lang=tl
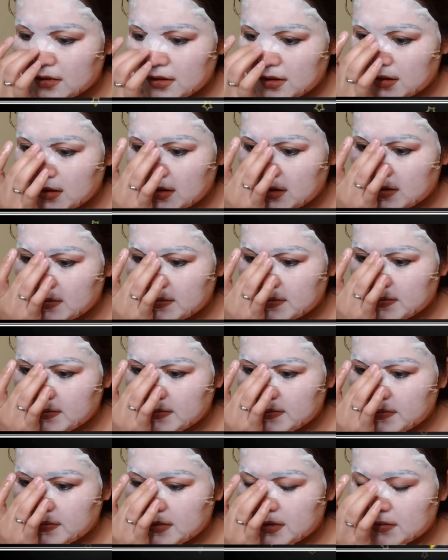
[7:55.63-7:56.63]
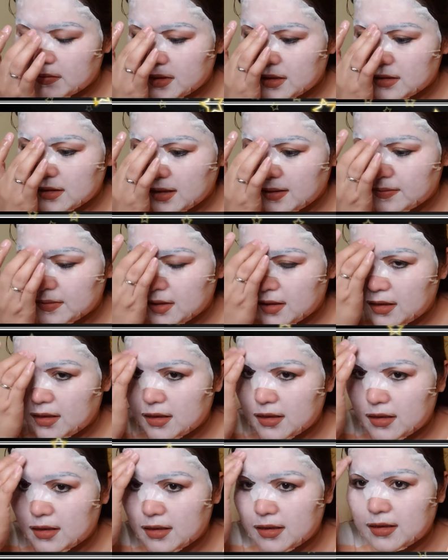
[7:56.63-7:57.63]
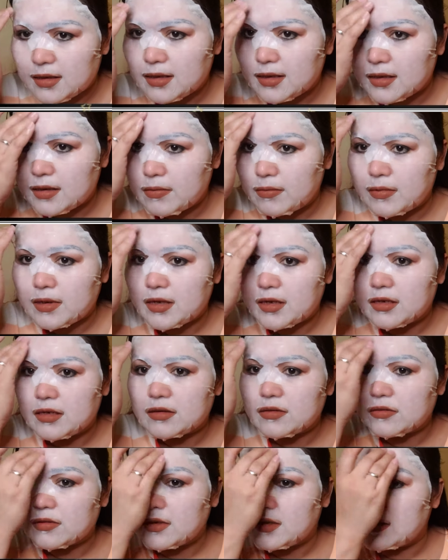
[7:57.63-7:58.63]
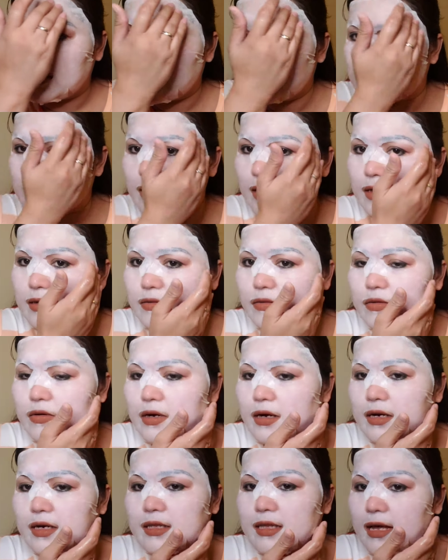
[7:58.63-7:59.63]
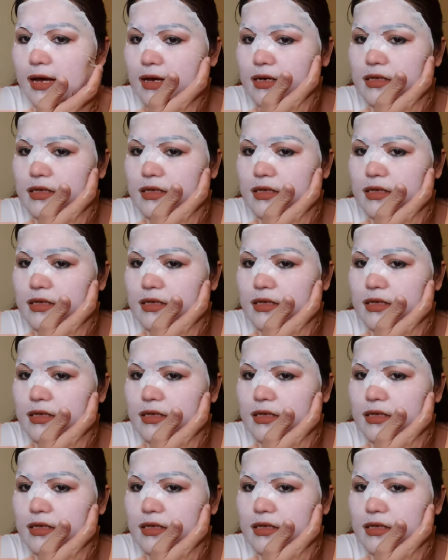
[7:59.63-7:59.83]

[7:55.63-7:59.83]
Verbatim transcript: kaya pag may time talaga kailangan maganito talaga tayo kahit